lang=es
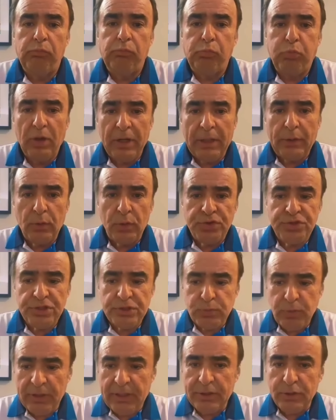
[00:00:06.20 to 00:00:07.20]
Buenas
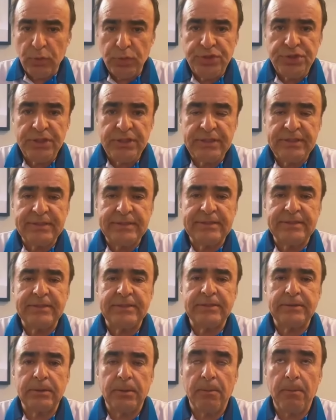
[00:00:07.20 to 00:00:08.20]
noches, buenas
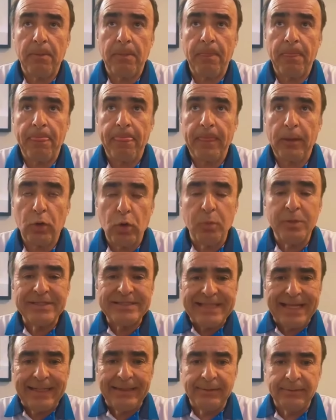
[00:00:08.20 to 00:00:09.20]
noches. ¿Cómo
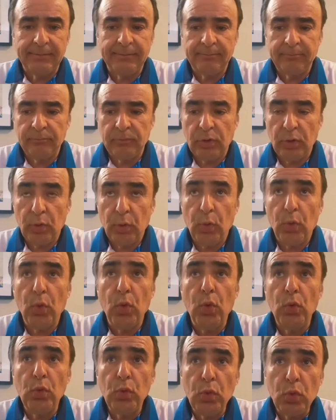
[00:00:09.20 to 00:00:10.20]
están?
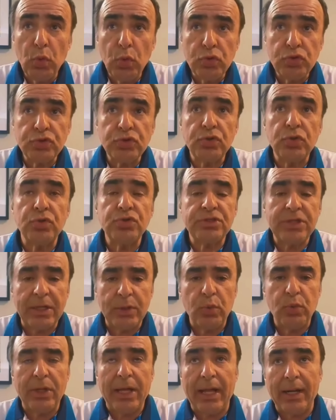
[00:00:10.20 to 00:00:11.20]
Un gusto
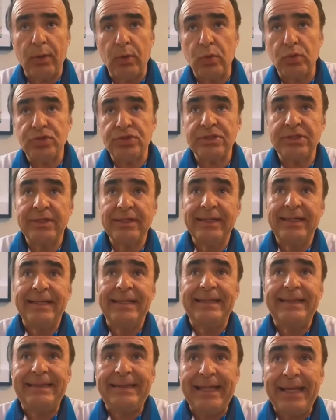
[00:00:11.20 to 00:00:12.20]
saludarlos.
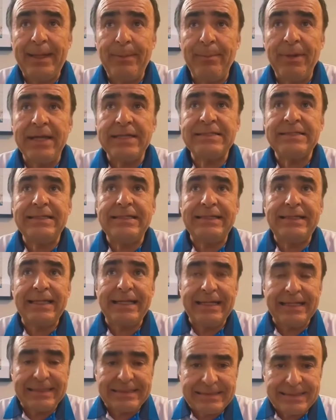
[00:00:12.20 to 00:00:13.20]
Temas
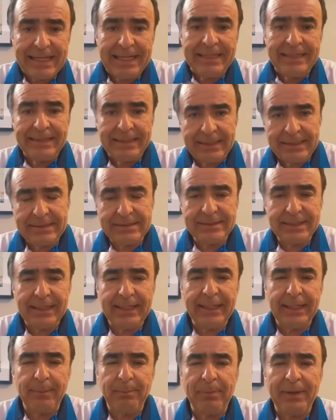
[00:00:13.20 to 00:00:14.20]
interesantes
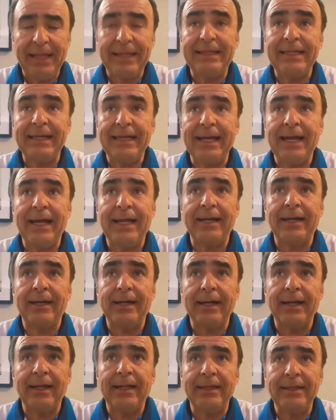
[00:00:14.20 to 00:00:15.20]
de qué
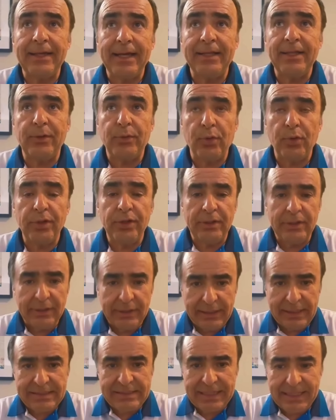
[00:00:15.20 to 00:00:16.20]
platicar el día de hoy.
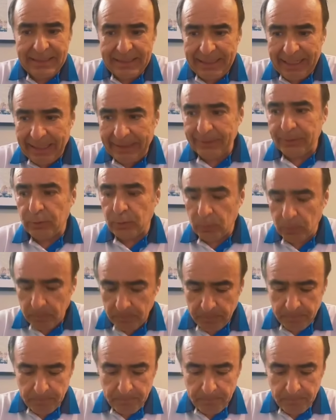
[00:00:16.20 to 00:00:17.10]
Les adelanto.